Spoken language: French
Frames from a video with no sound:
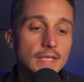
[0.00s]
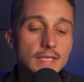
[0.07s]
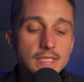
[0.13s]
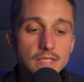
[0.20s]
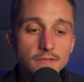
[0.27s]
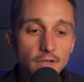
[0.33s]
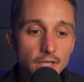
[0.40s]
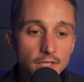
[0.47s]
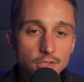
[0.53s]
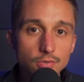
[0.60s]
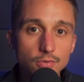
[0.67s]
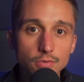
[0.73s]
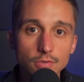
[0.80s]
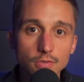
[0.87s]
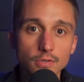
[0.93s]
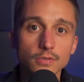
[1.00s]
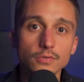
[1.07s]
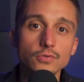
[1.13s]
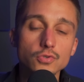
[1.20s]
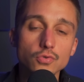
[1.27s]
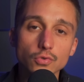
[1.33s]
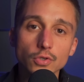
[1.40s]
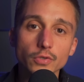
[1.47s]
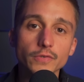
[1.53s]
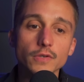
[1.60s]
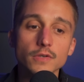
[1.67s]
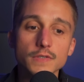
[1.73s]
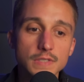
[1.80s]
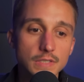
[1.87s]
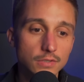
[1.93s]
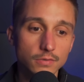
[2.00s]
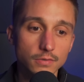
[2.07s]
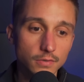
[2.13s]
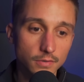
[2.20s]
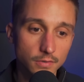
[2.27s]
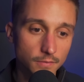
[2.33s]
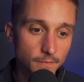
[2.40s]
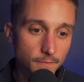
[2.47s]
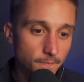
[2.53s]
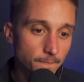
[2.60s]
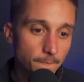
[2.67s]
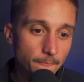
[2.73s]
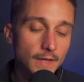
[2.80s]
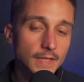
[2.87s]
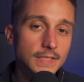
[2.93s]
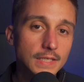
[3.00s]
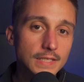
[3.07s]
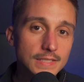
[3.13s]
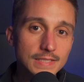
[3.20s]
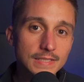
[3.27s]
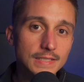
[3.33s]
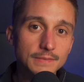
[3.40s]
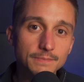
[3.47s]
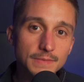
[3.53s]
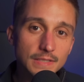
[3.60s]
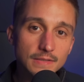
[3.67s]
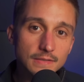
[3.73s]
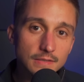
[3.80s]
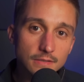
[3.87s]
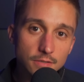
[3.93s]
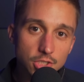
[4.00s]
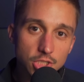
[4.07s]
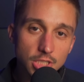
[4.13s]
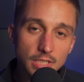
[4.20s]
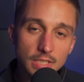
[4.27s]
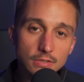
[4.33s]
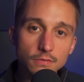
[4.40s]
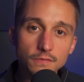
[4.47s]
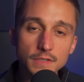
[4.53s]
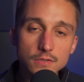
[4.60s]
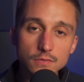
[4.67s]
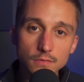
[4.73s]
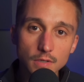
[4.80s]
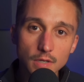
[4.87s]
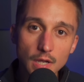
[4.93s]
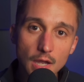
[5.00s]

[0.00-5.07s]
Et c'est vrai que de ce qu'on entend, c'est que Kering, c'est peut-être géré de façon